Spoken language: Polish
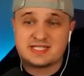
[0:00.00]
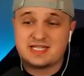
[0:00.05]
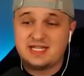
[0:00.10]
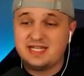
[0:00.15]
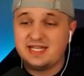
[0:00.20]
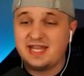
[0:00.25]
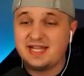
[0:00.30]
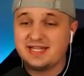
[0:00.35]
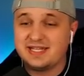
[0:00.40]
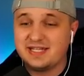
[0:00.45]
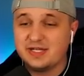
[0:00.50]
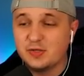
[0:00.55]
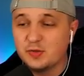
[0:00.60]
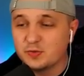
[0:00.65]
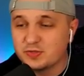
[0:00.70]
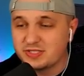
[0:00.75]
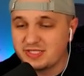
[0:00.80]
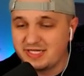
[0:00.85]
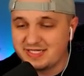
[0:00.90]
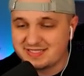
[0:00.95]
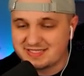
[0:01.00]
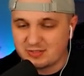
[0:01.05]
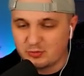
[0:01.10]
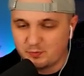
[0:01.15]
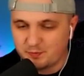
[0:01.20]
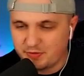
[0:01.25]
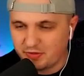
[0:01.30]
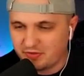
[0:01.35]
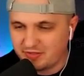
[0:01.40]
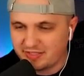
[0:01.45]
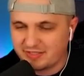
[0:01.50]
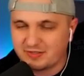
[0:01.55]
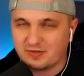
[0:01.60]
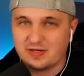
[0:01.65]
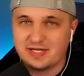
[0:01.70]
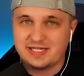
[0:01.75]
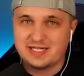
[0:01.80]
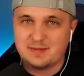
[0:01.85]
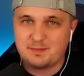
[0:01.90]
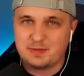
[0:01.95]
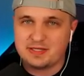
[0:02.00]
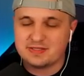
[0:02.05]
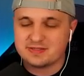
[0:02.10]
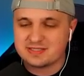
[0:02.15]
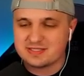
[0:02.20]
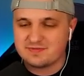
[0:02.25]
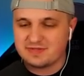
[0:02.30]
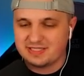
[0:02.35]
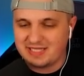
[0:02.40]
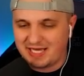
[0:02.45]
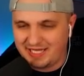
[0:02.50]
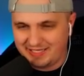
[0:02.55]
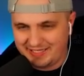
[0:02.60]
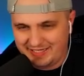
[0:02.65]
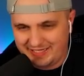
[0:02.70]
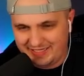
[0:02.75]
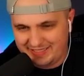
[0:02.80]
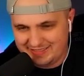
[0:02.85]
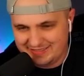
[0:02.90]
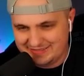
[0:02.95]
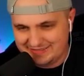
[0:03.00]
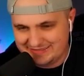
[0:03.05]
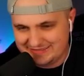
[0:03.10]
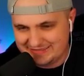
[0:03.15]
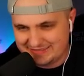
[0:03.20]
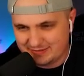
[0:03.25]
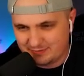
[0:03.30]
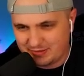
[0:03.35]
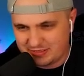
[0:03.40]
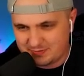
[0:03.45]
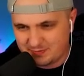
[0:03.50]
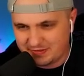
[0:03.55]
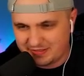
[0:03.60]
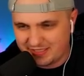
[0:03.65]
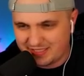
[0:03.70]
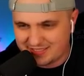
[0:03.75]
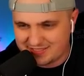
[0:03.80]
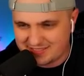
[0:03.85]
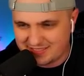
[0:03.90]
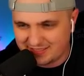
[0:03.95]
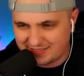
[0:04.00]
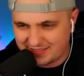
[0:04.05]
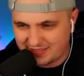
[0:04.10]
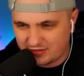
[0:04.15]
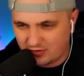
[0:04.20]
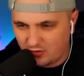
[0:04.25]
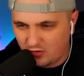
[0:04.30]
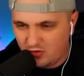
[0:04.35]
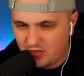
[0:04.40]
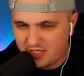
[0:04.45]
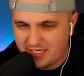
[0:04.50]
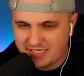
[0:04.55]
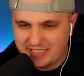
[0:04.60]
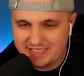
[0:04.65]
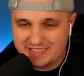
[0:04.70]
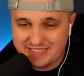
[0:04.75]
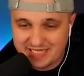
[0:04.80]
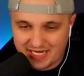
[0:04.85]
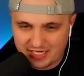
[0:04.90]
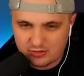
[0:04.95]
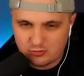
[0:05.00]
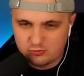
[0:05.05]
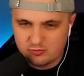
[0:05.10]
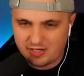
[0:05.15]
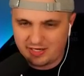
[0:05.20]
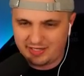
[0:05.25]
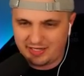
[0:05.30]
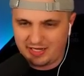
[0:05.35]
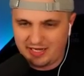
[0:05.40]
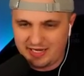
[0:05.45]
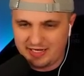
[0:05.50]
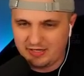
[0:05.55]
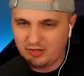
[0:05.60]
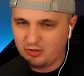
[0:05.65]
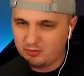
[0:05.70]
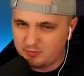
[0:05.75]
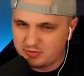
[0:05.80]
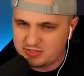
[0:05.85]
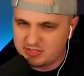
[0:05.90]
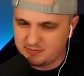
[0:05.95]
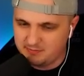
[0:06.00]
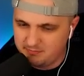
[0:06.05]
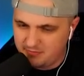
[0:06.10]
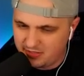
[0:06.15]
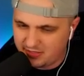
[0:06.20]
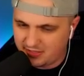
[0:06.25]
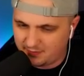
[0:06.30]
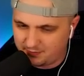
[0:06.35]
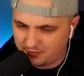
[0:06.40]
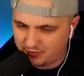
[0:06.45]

skinek już jest kupiony, kolejne pieniądze wydane. Yy, zobaczmy teraz na tego Jaguara. Ej, on mi się mega